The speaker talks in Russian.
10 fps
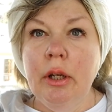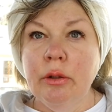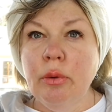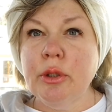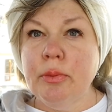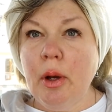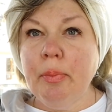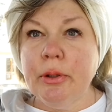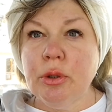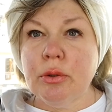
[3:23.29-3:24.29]
Ну, в общем, я
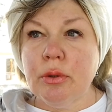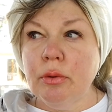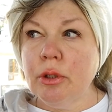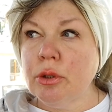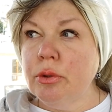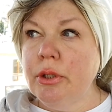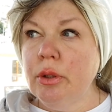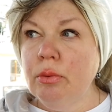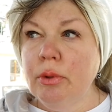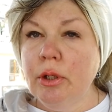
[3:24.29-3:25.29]
почувствовала, что
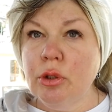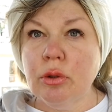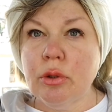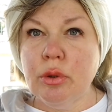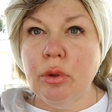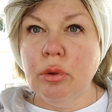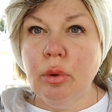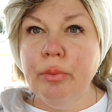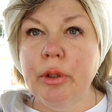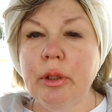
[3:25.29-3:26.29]
день у меня что-то сегодня
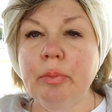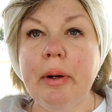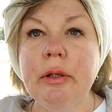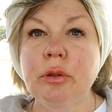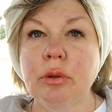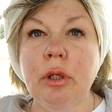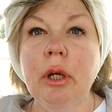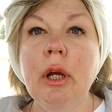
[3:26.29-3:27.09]
томно не пройдет.